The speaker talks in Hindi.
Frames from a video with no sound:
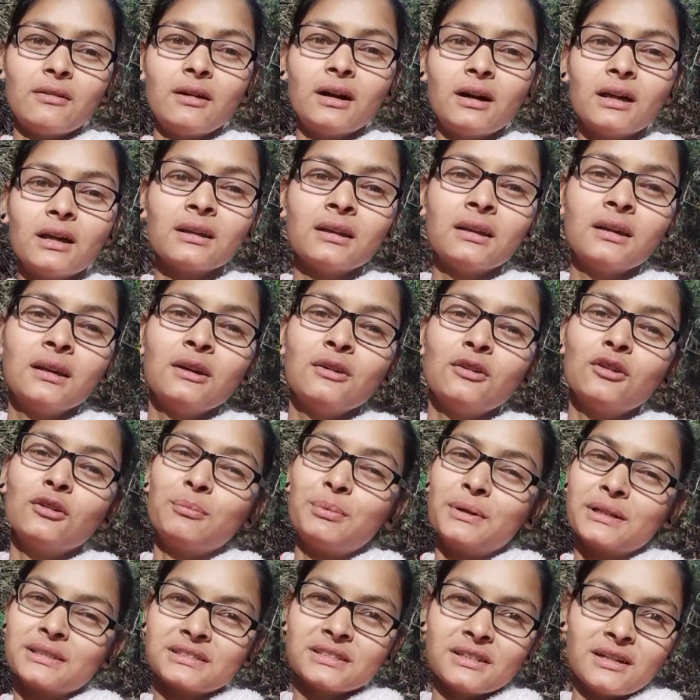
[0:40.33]
और
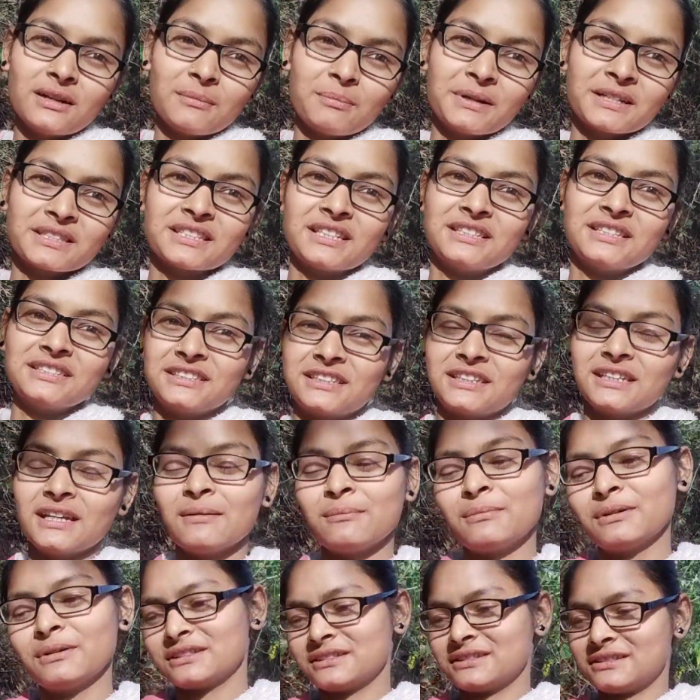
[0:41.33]
ऊपर से अपर चेंज
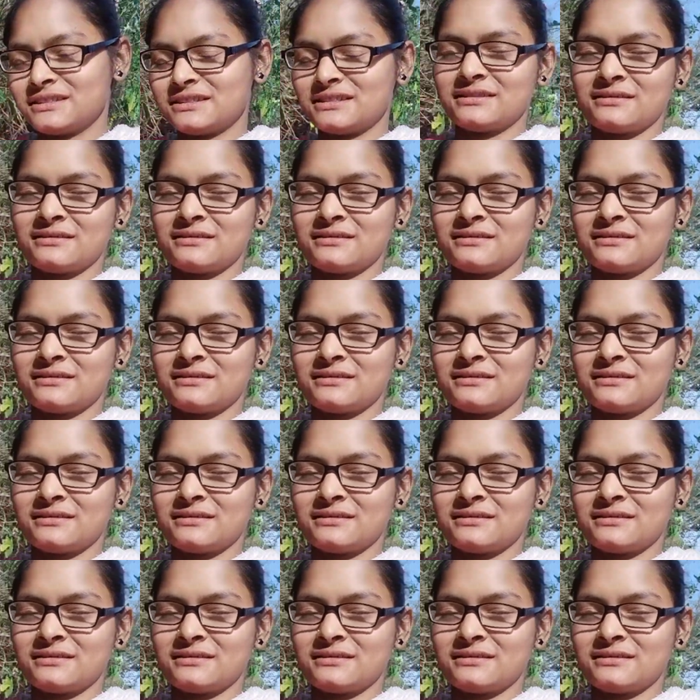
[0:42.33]
किया बस